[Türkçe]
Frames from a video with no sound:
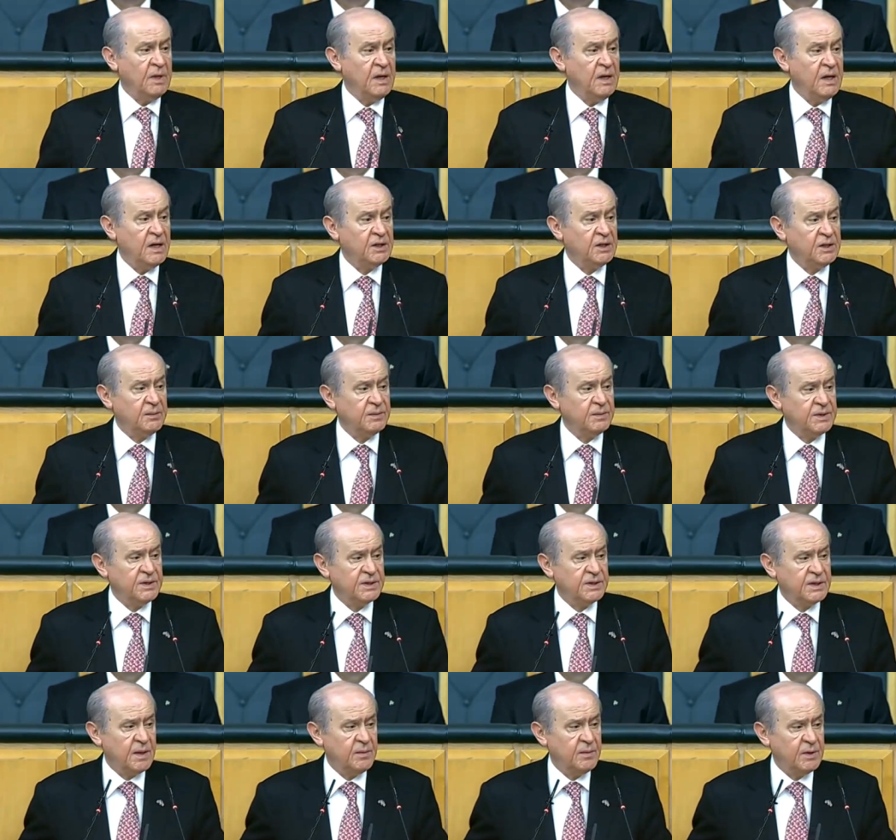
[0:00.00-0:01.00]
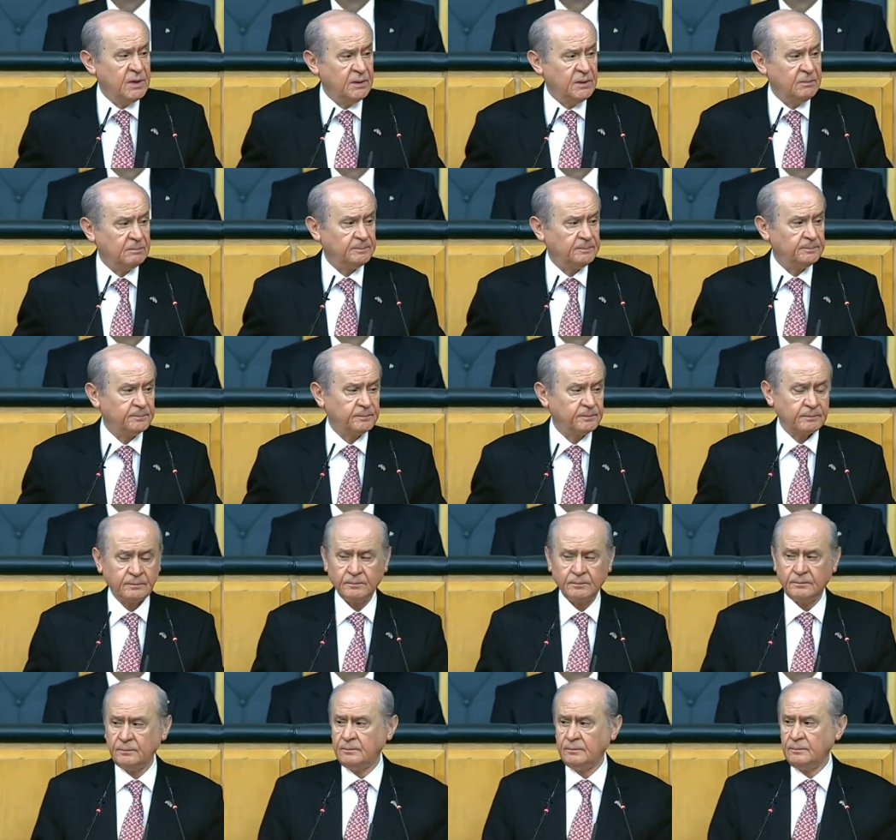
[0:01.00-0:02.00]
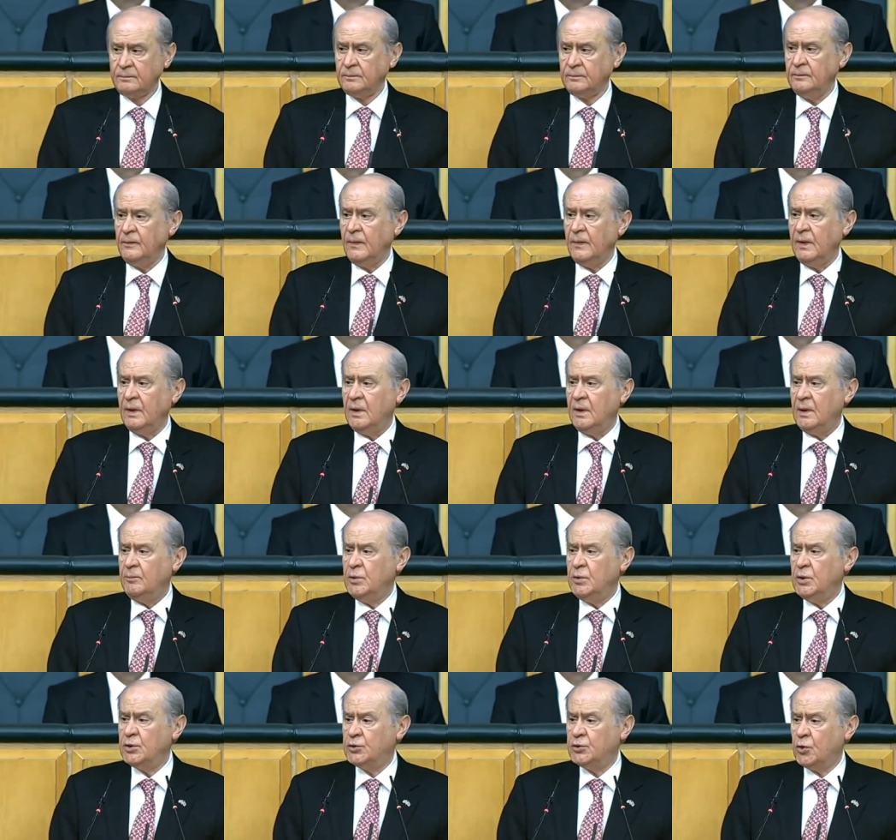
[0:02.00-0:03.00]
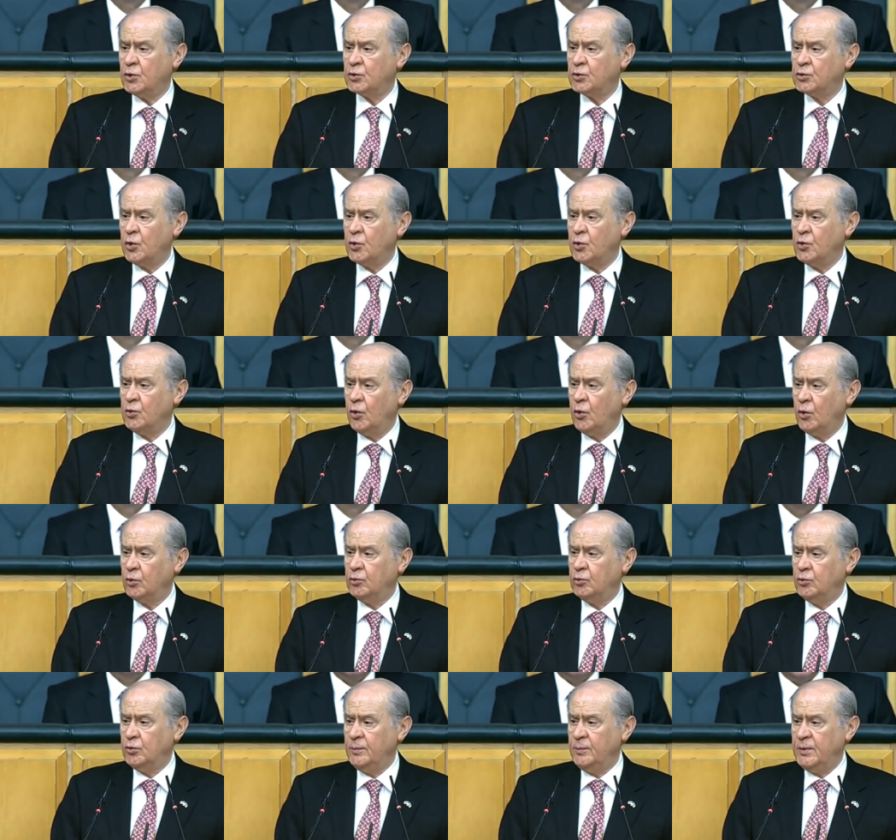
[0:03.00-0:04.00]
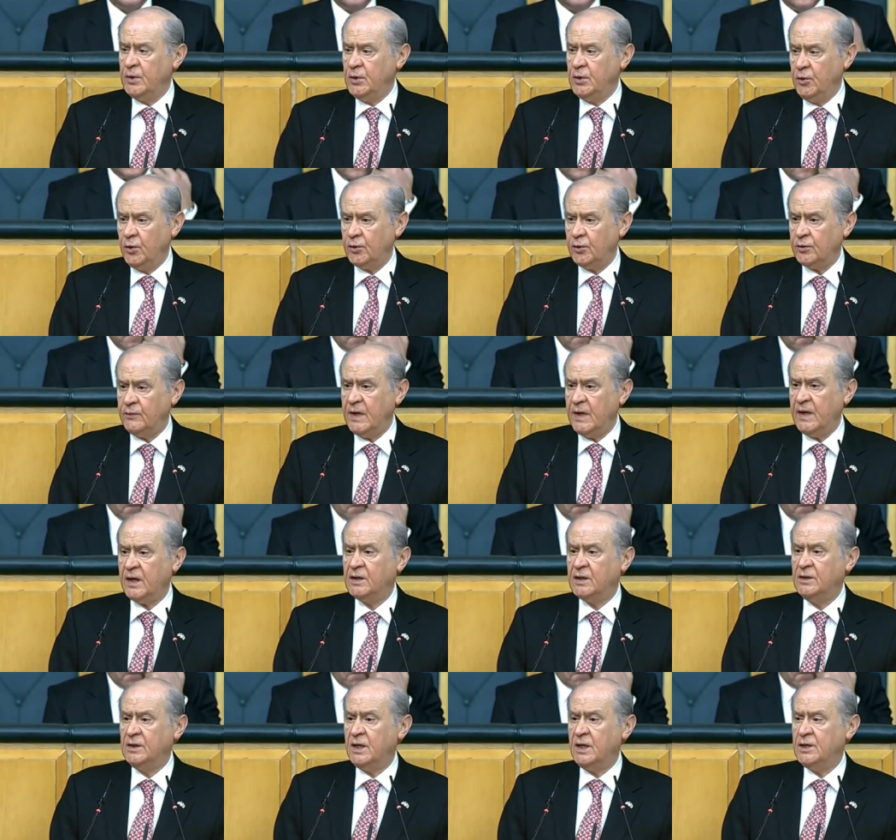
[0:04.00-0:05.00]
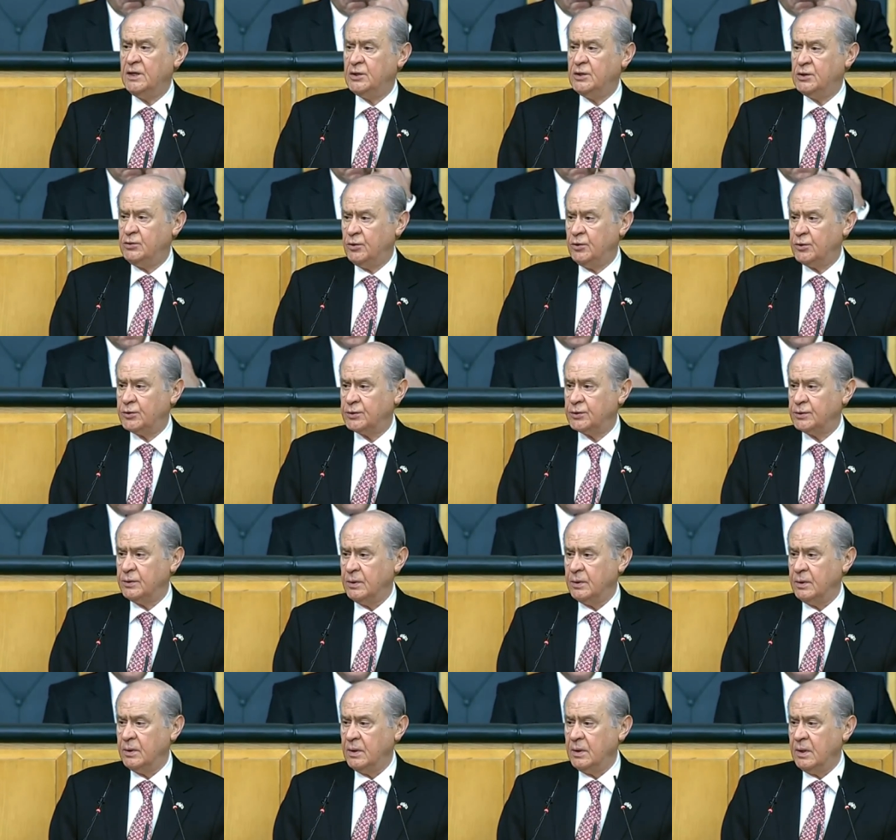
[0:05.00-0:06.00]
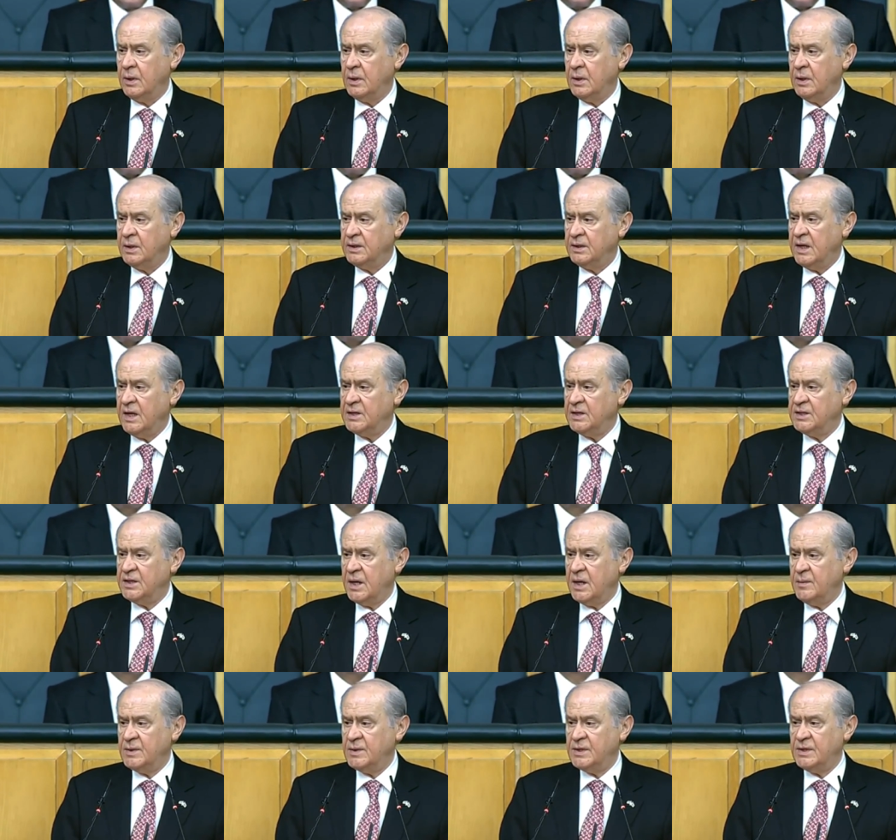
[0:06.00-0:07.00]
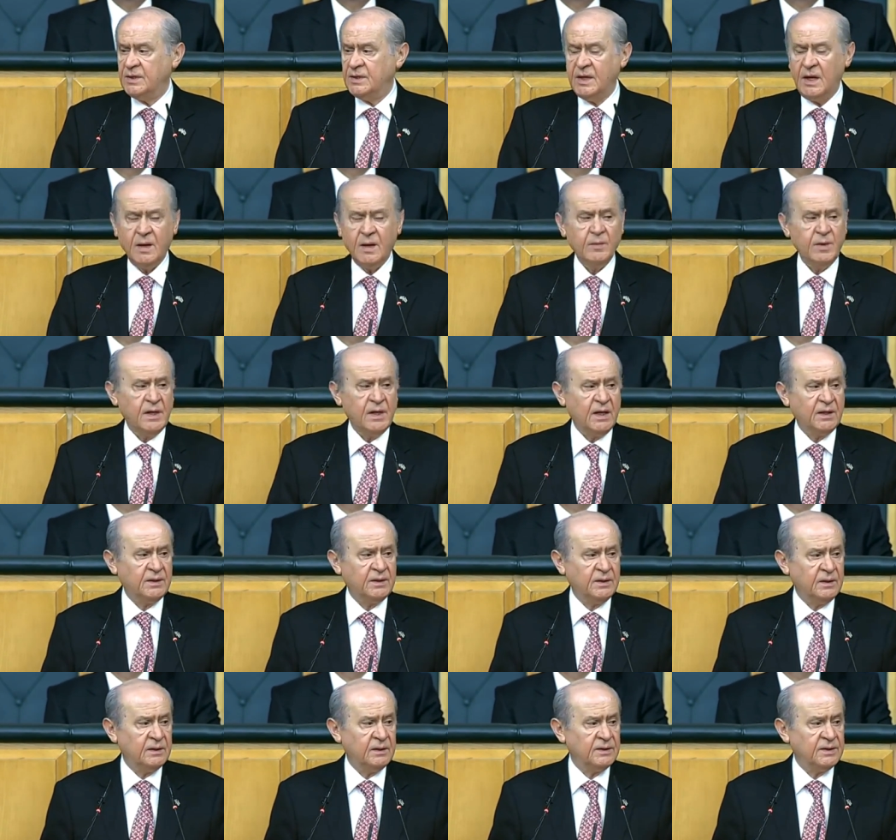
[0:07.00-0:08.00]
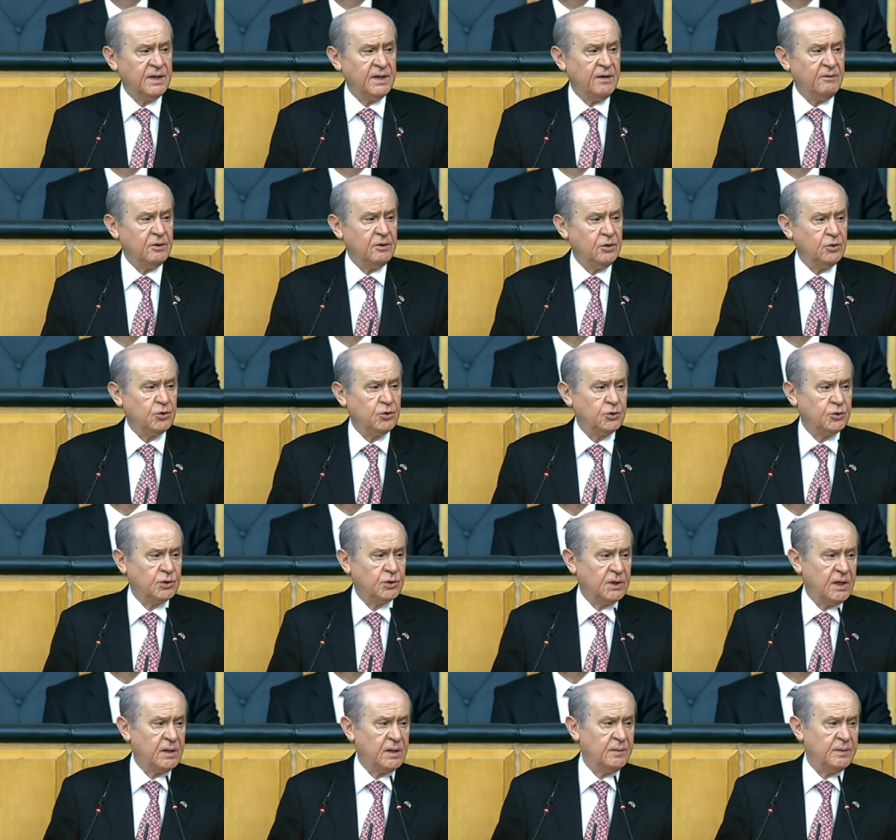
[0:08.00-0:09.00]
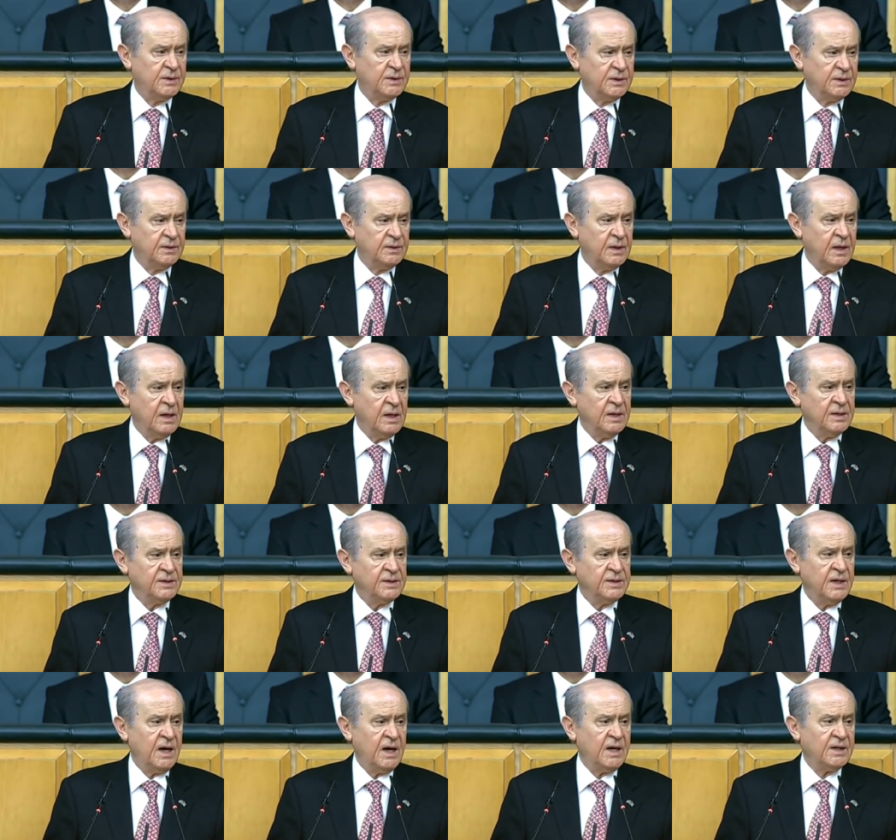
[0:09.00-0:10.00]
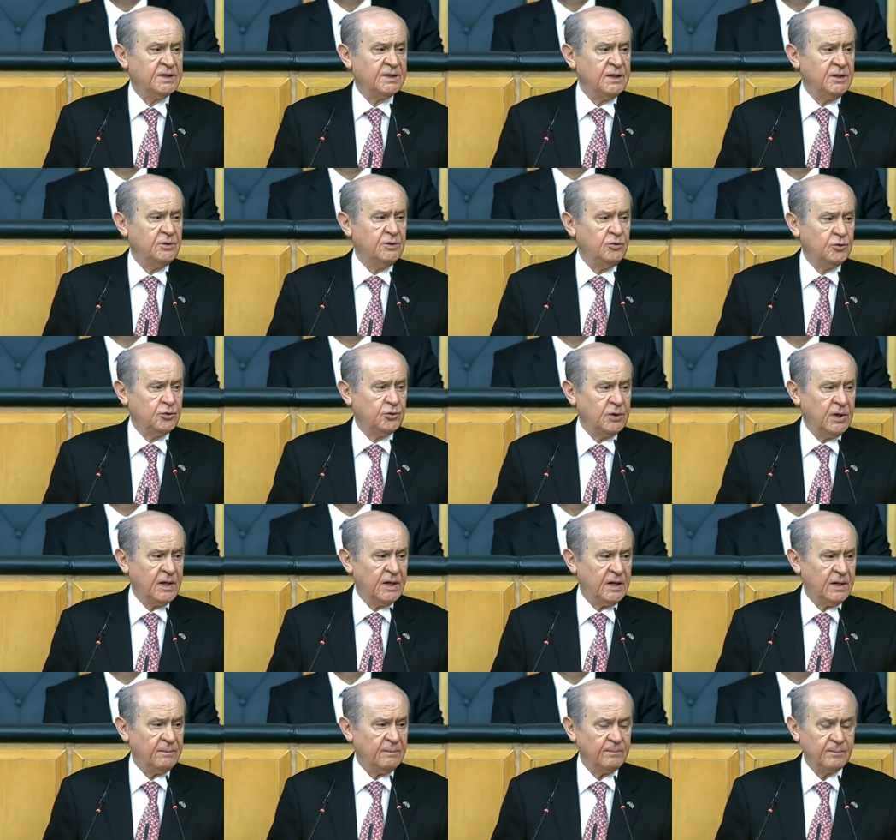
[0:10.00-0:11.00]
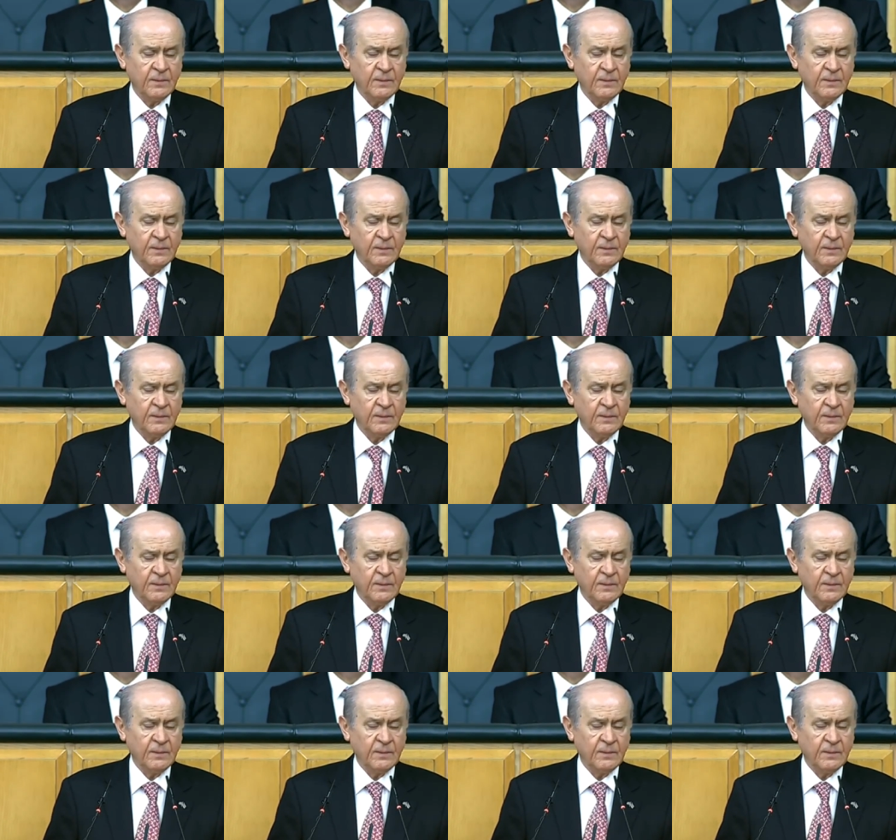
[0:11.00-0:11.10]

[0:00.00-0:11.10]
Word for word: Milli eğitim sisteminin birçok sorunu olduğunu biliyor ve yakından izliyoruz geleceğimizin teminatı sevgili çocuklarımızın siyasi dürtülere,